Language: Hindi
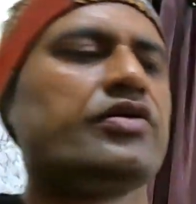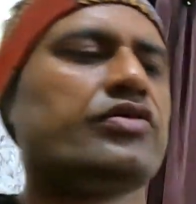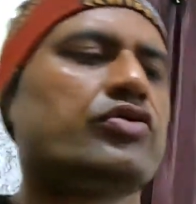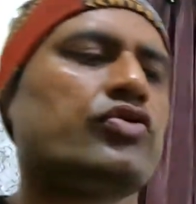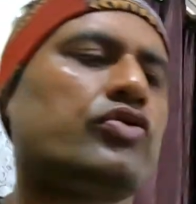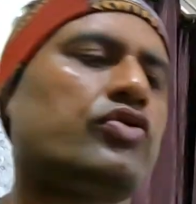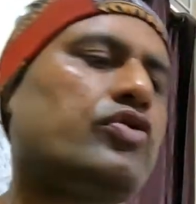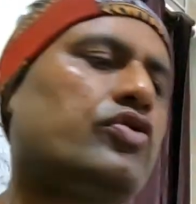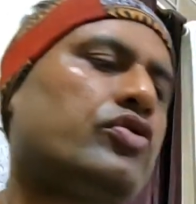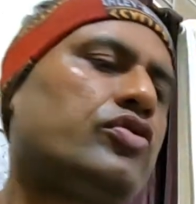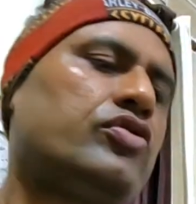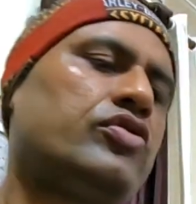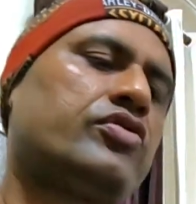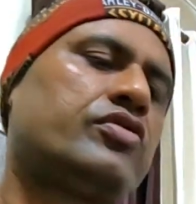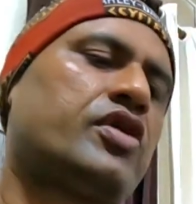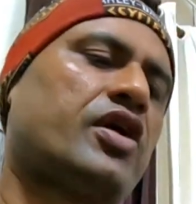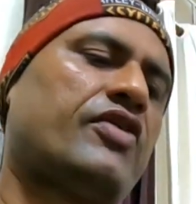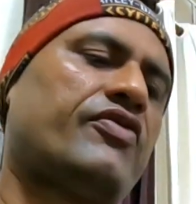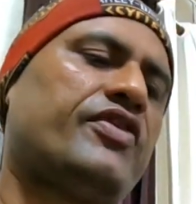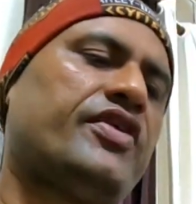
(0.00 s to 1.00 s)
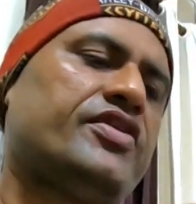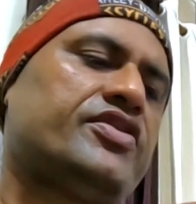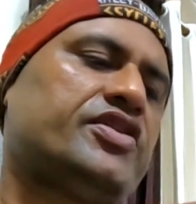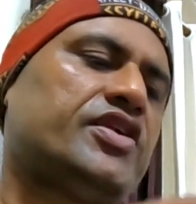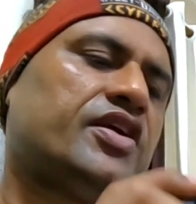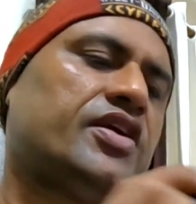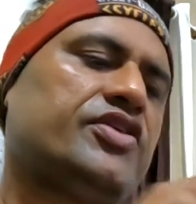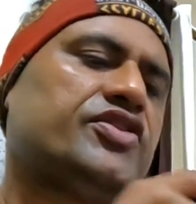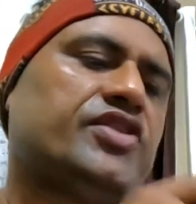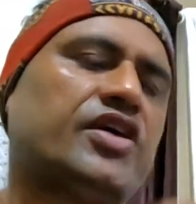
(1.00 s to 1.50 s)
तो काफ़ी
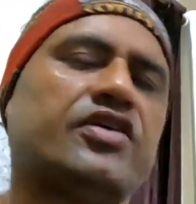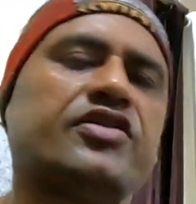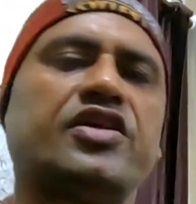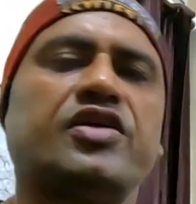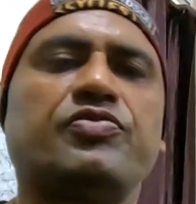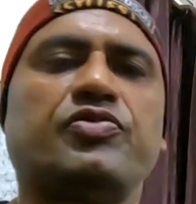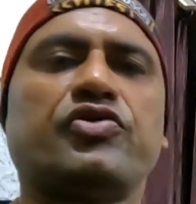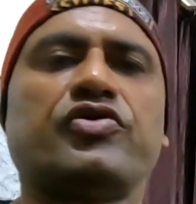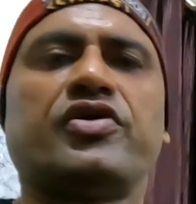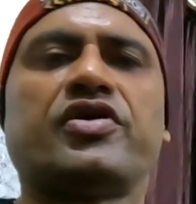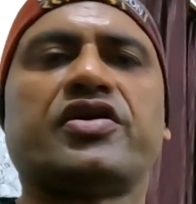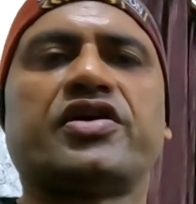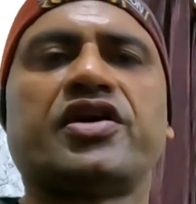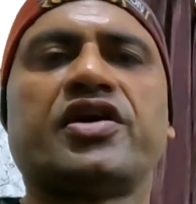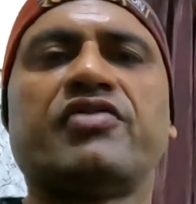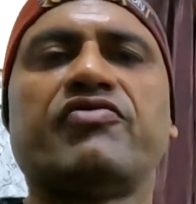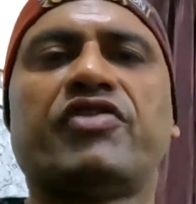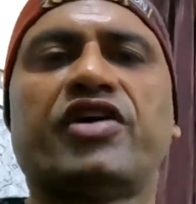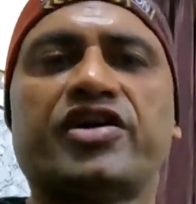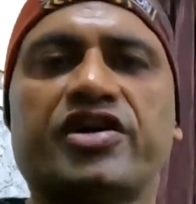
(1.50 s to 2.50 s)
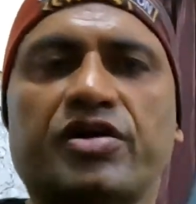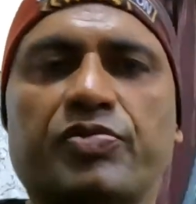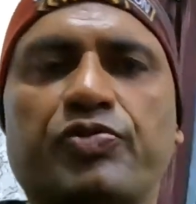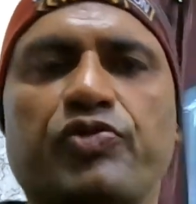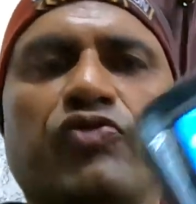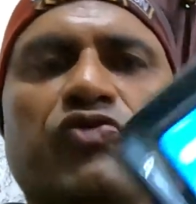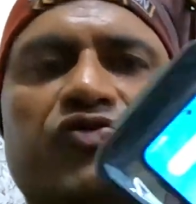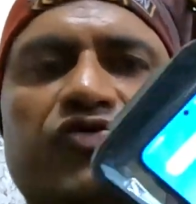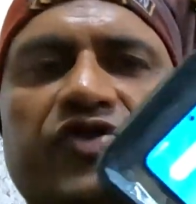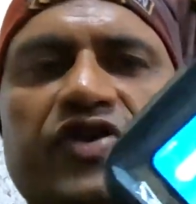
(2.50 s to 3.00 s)
अच्छा है शानदार प्रोडक्ट है वाटर
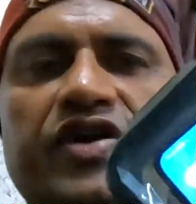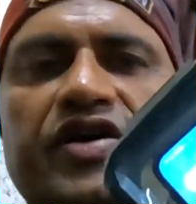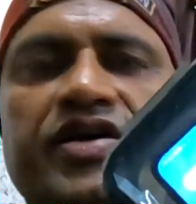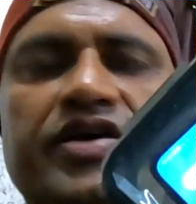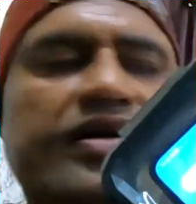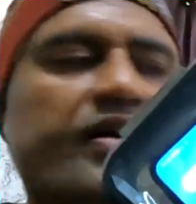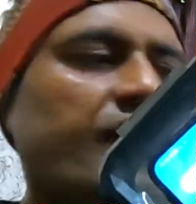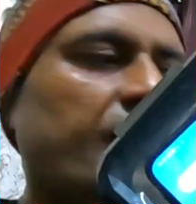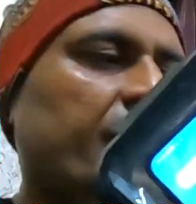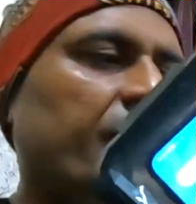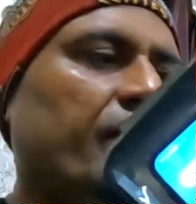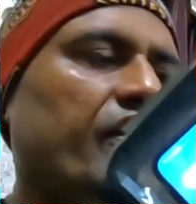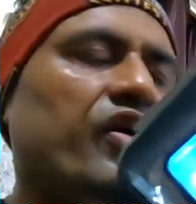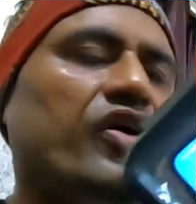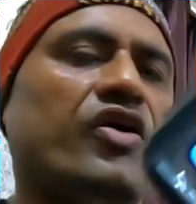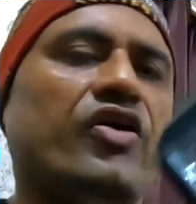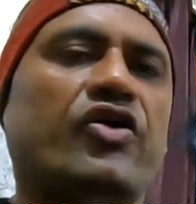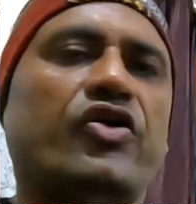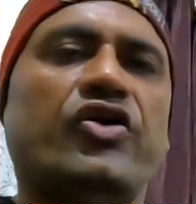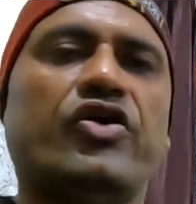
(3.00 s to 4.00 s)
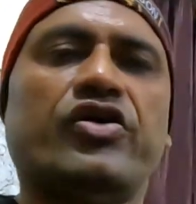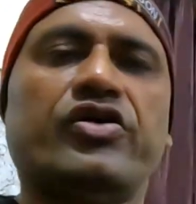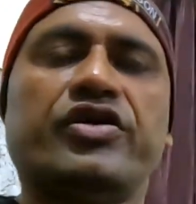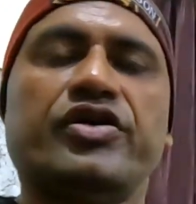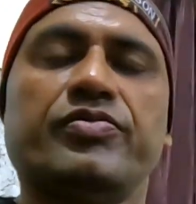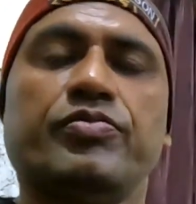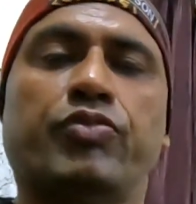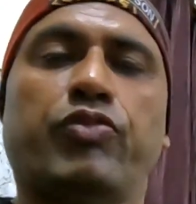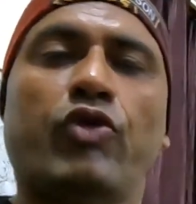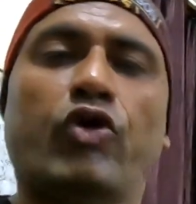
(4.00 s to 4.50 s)
प्रूफ है और
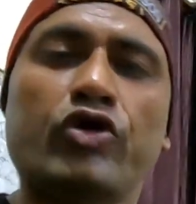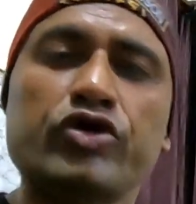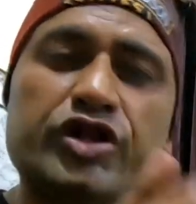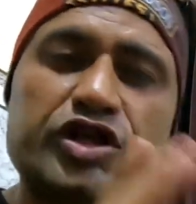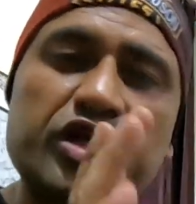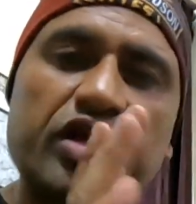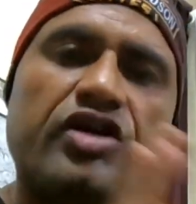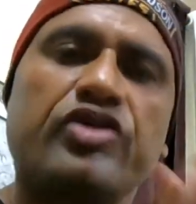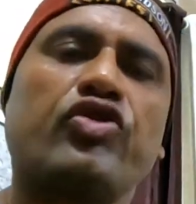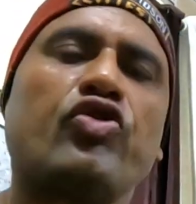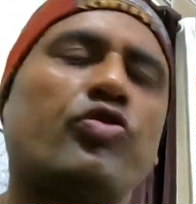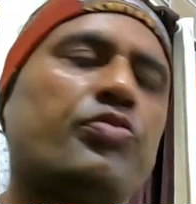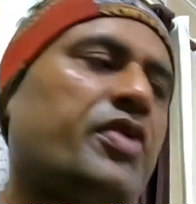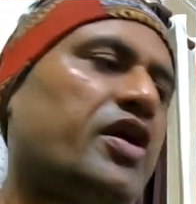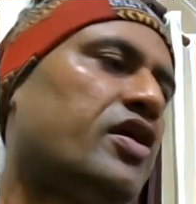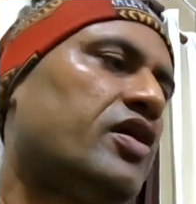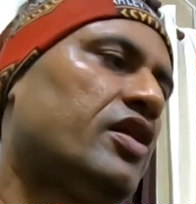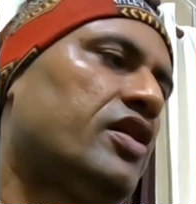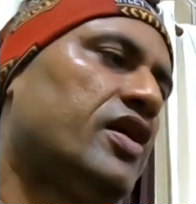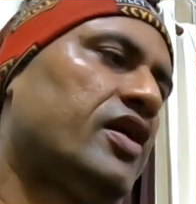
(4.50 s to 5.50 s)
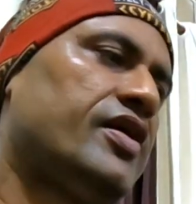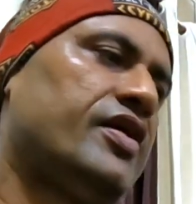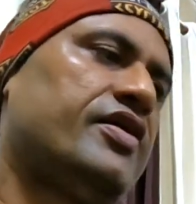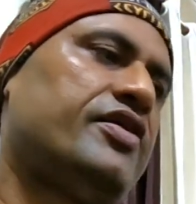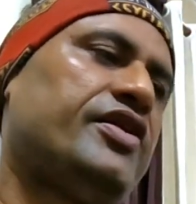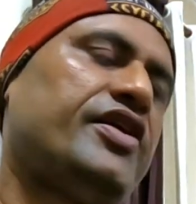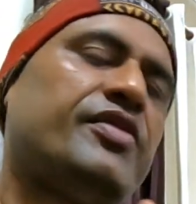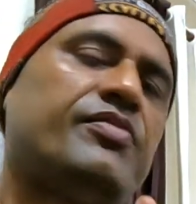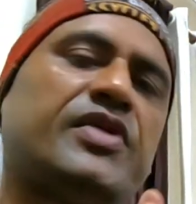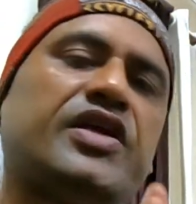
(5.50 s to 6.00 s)
बहुत ही इकनॉमिकल
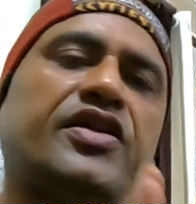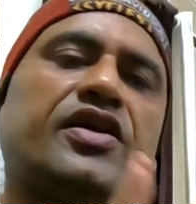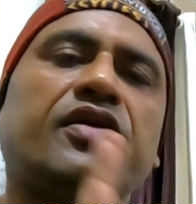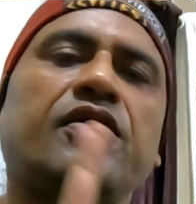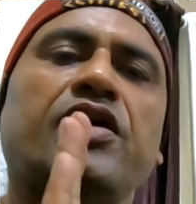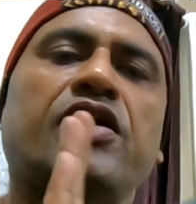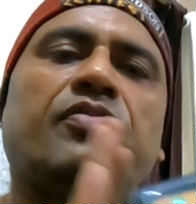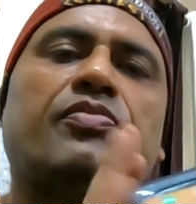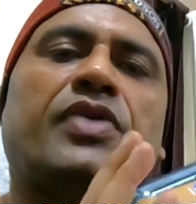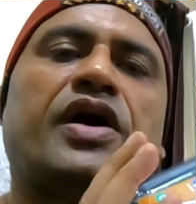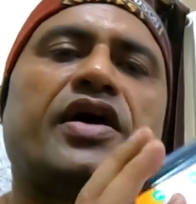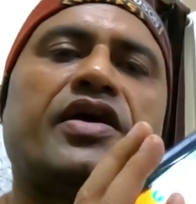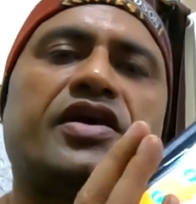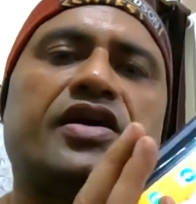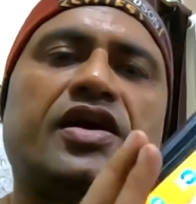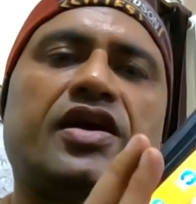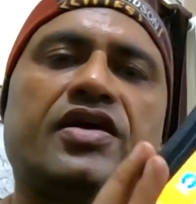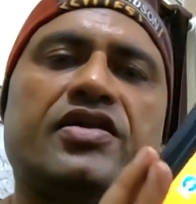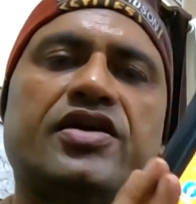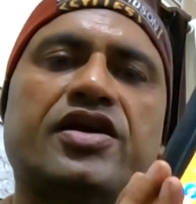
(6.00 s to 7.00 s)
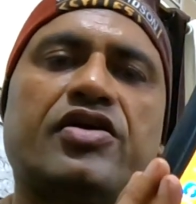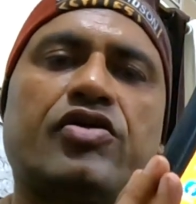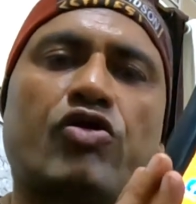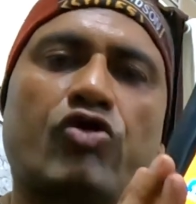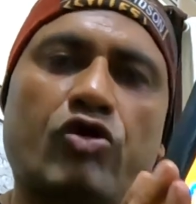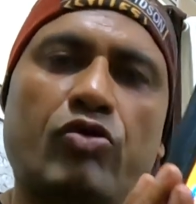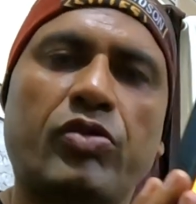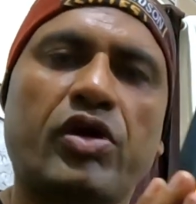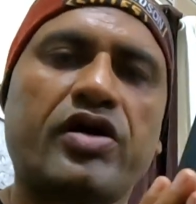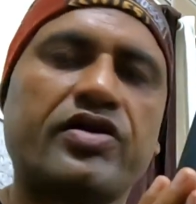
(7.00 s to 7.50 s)
है ये मैंने बाय किया था
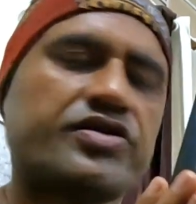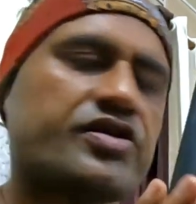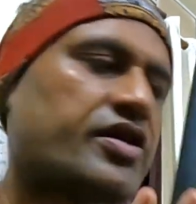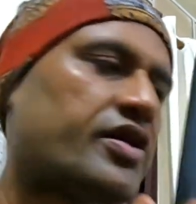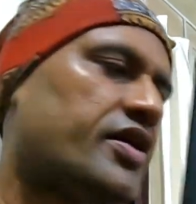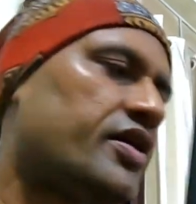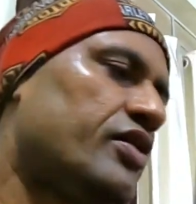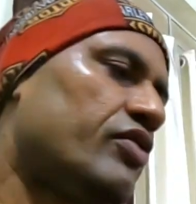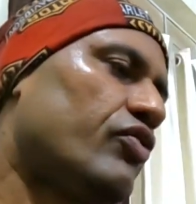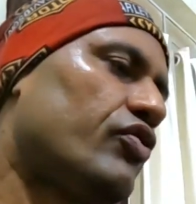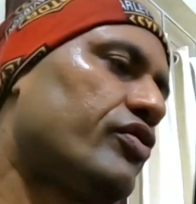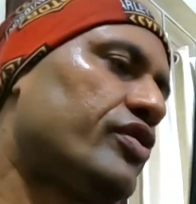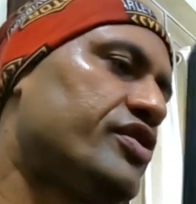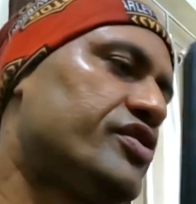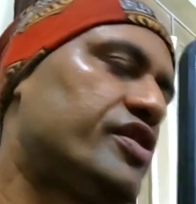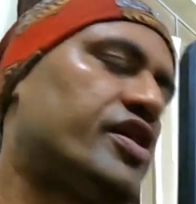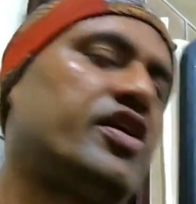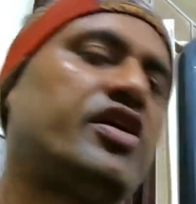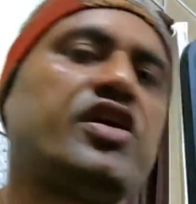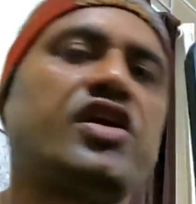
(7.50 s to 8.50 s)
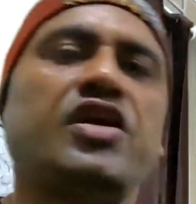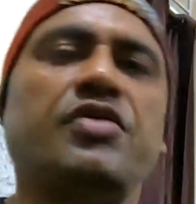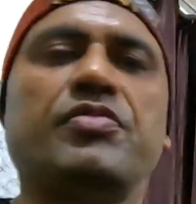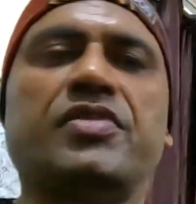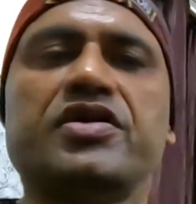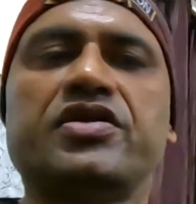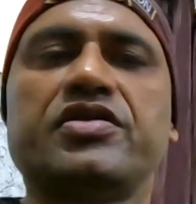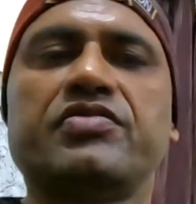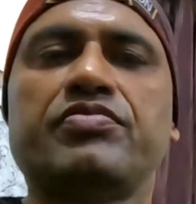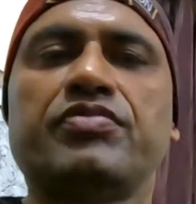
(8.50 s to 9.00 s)
करोल बाग से और इसकी
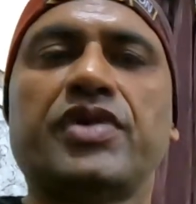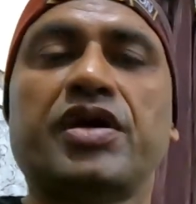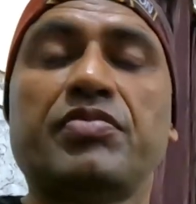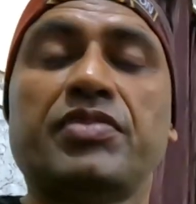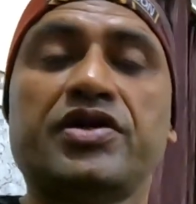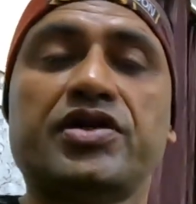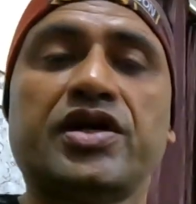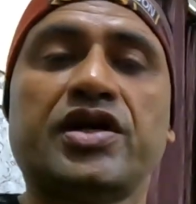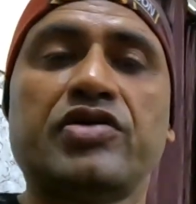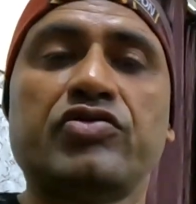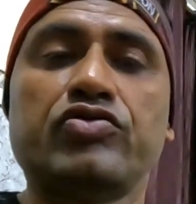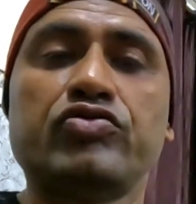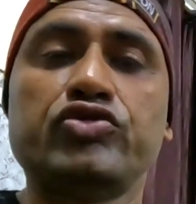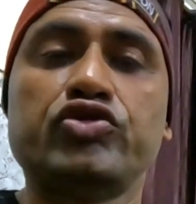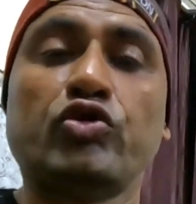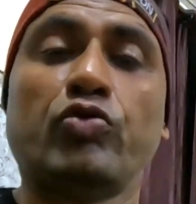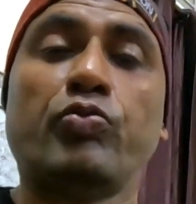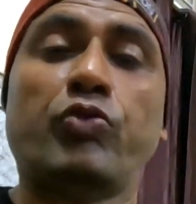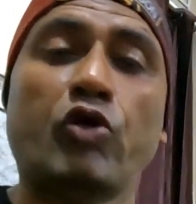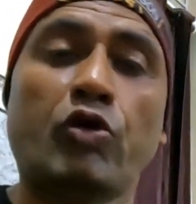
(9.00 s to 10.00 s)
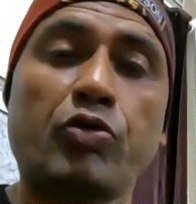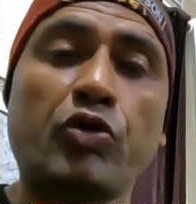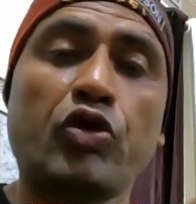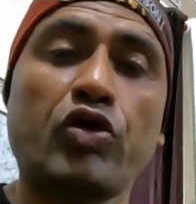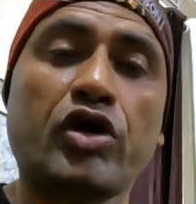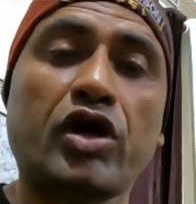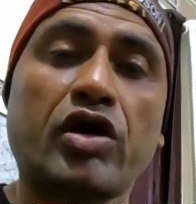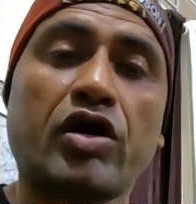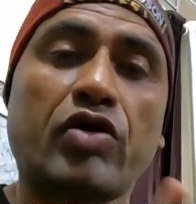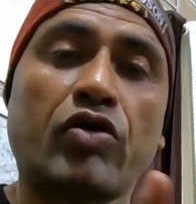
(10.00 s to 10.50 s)
कीमत मैं बता दूं जो बोबो
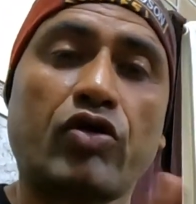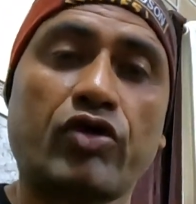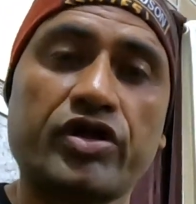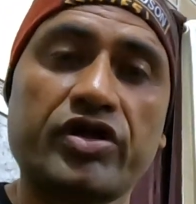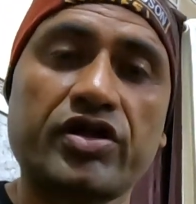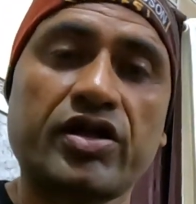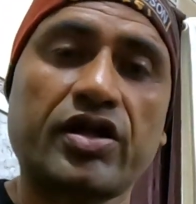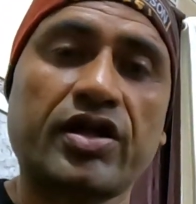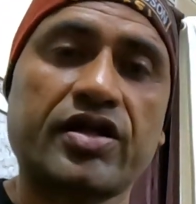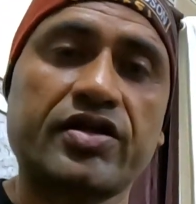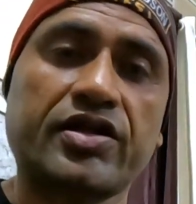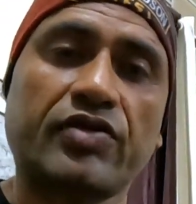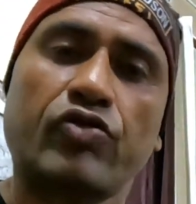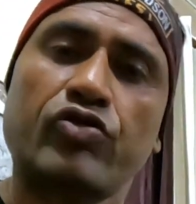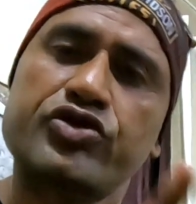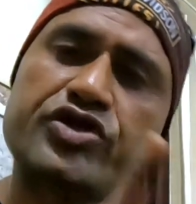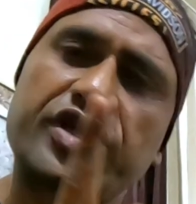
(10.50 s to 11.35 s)
का ओरिजिनल आता है वो